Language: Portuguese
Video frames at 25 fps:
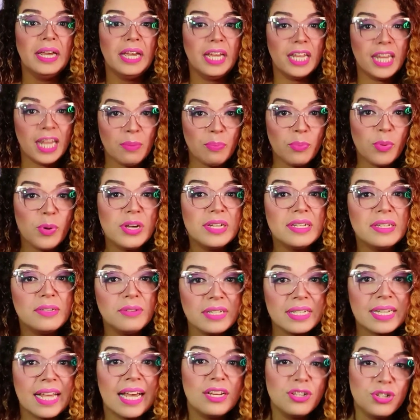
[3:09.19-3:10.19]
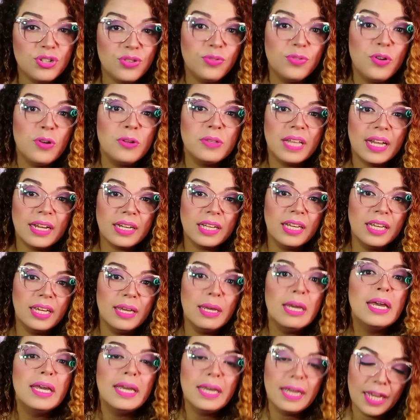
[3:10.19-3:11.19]
E depois não esquece de voltar
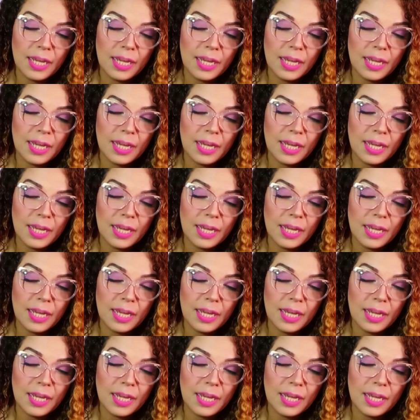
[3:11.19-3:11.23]
aqui